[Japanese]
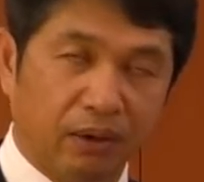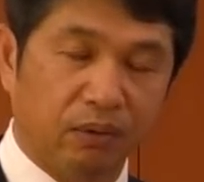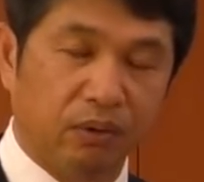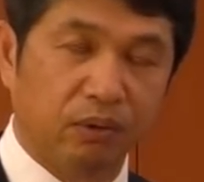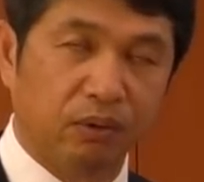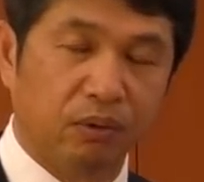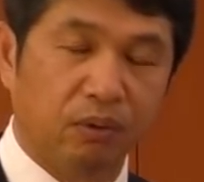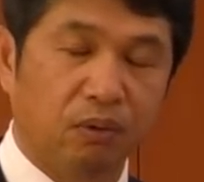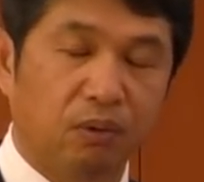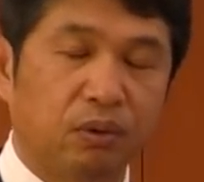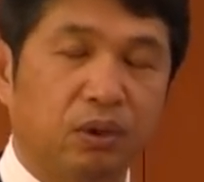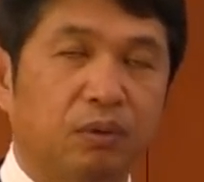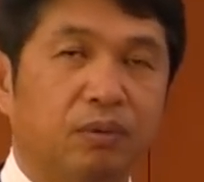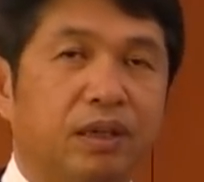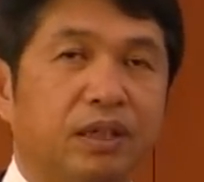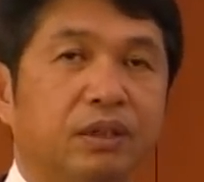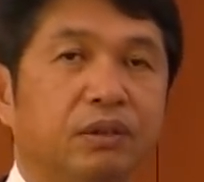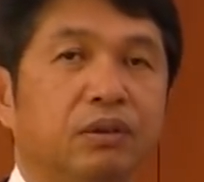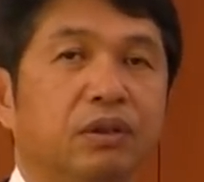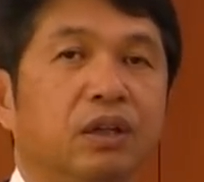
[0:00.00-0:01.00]
おお
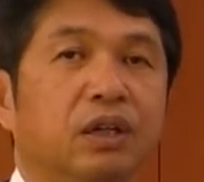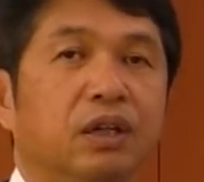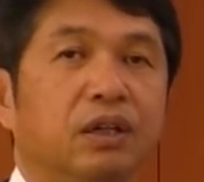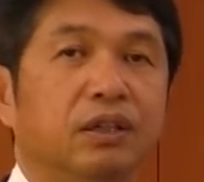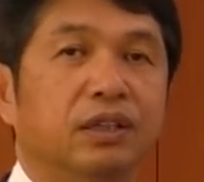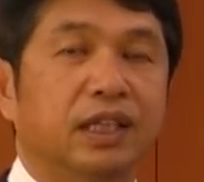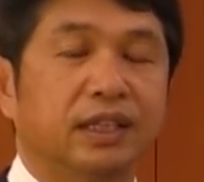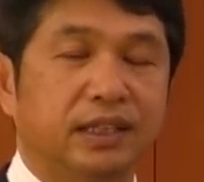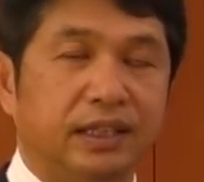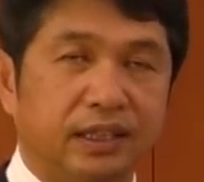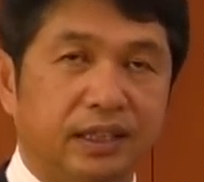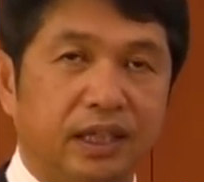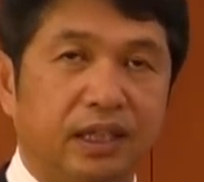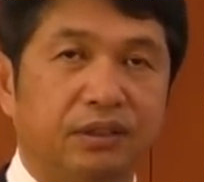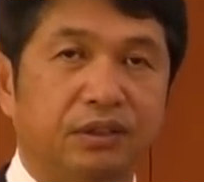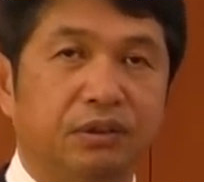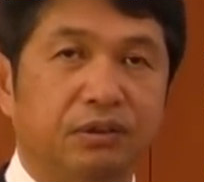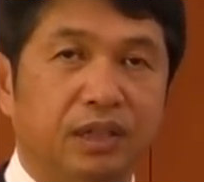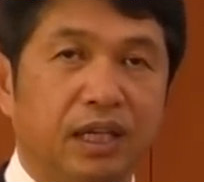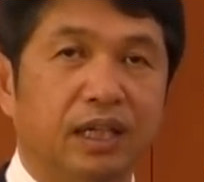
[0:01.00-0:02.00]
断りをさせていた
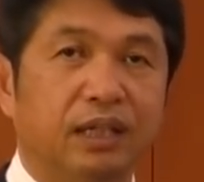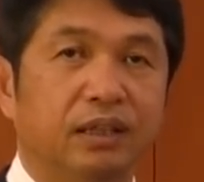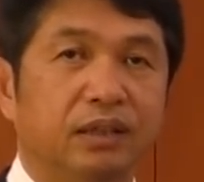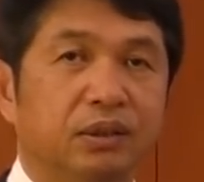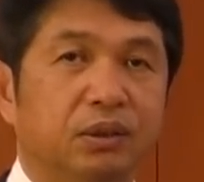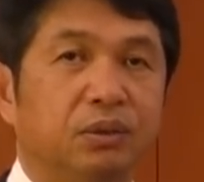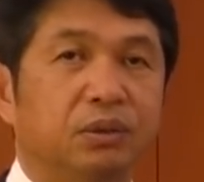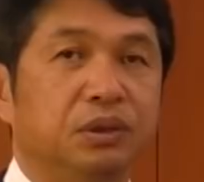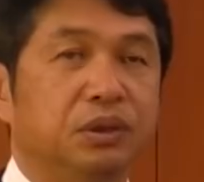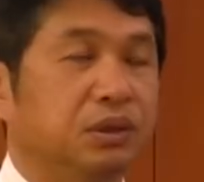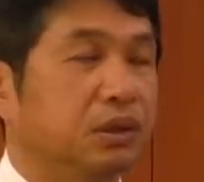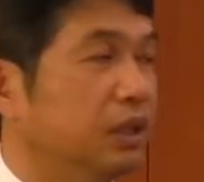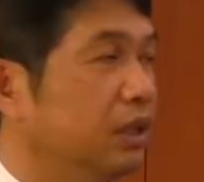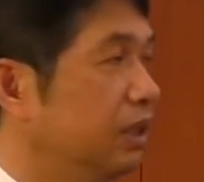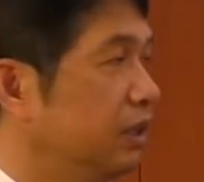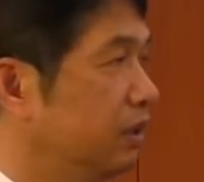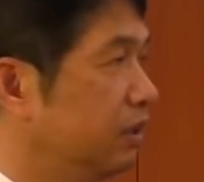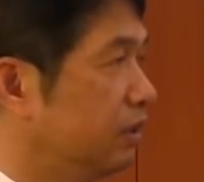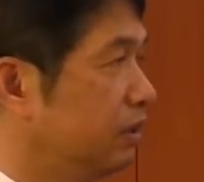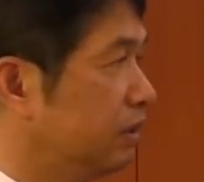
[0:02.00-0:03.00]
だくようなそういう
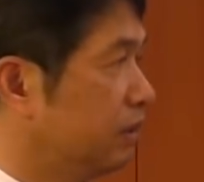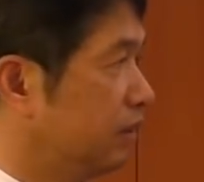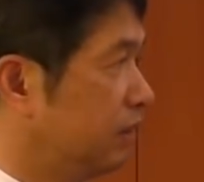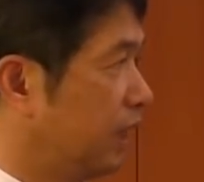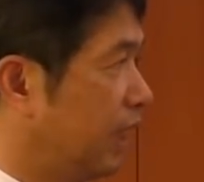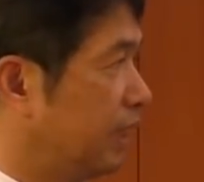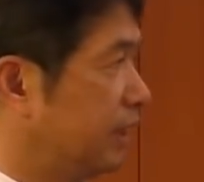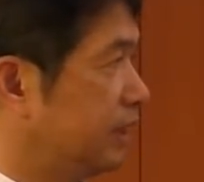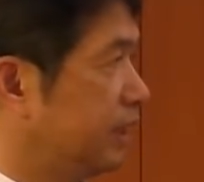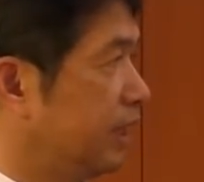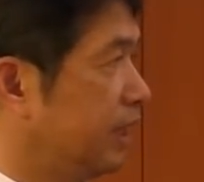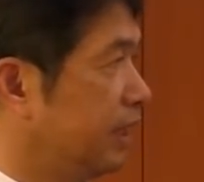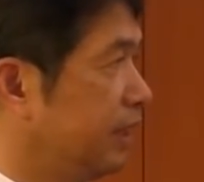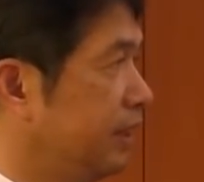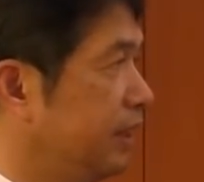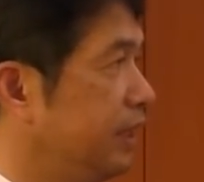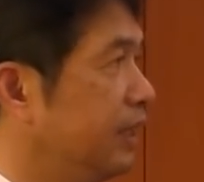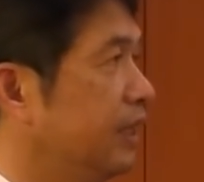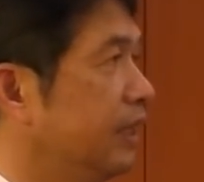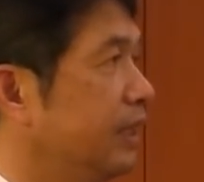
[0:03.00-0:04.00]
体制
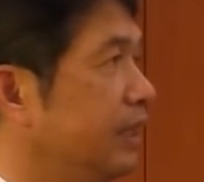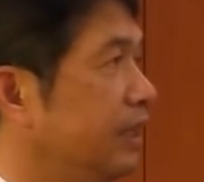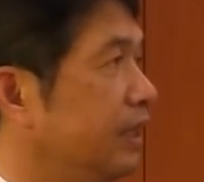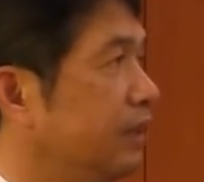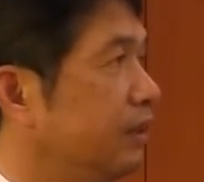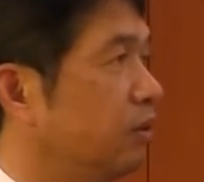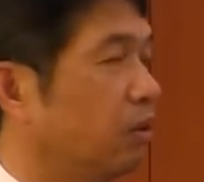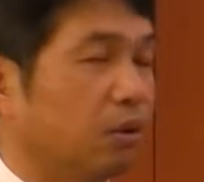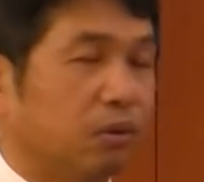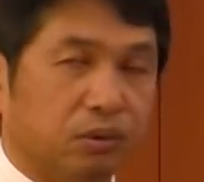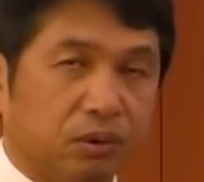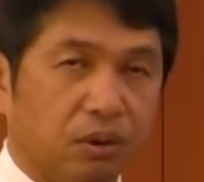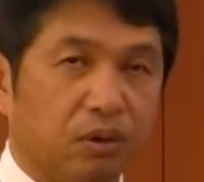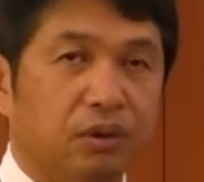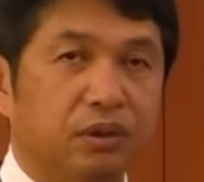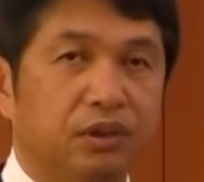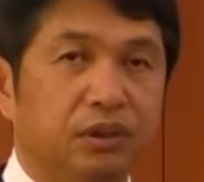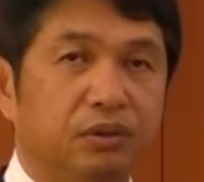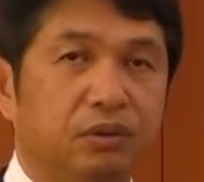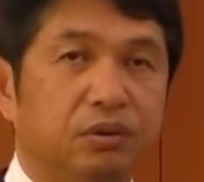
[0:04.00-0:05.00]
に取ろう
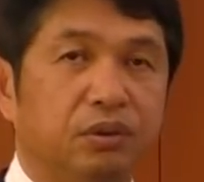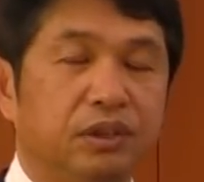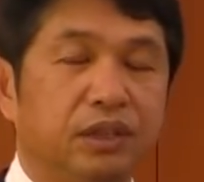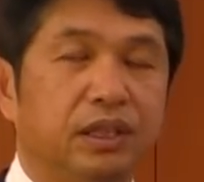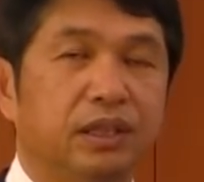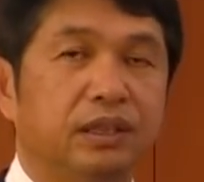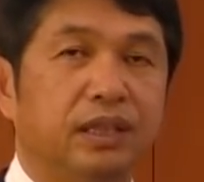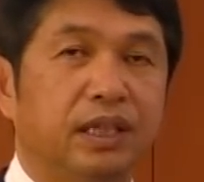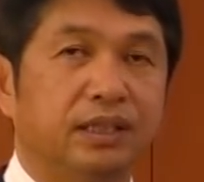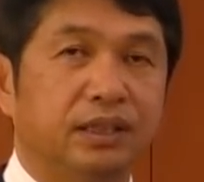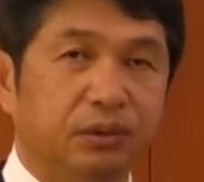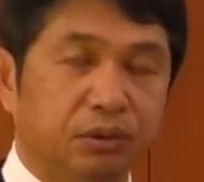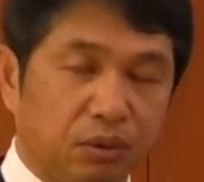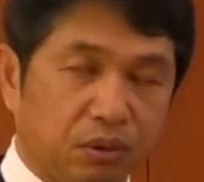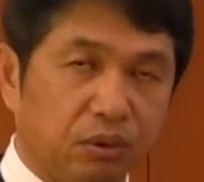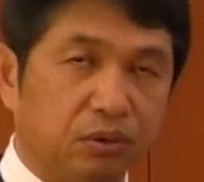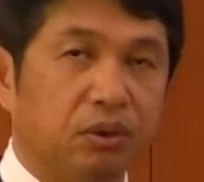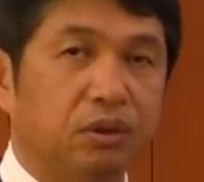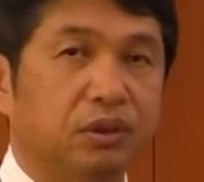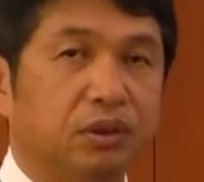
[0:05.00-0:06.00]
ということに体制を
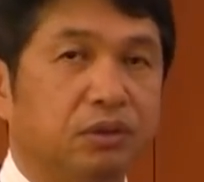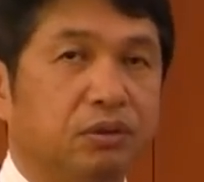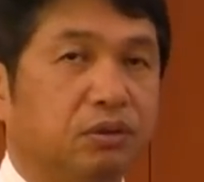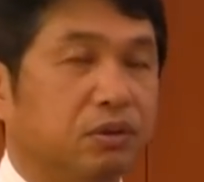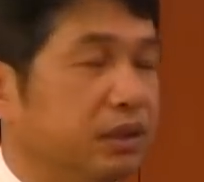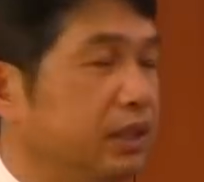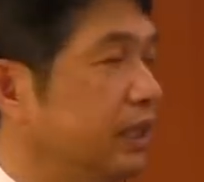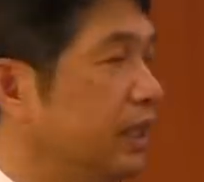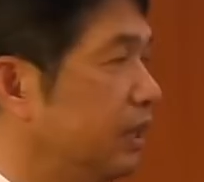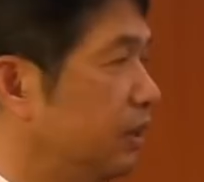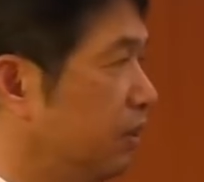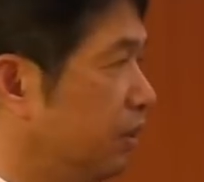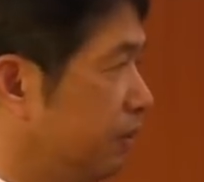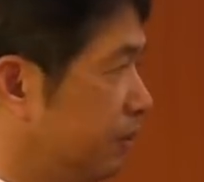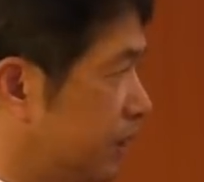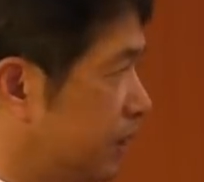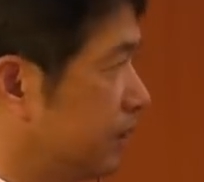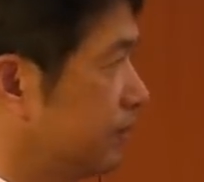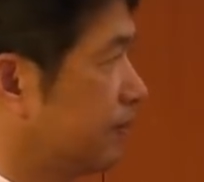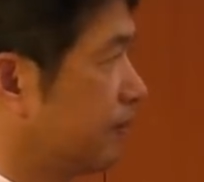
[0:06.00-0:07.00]
取ろうということになっており
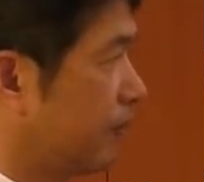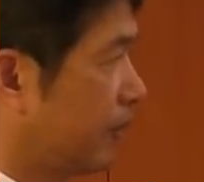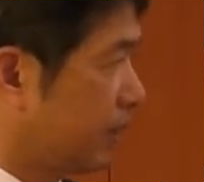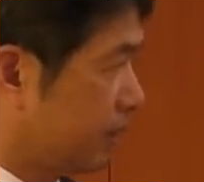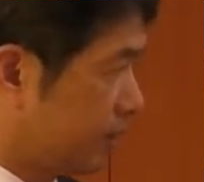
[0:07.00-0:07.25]
ます。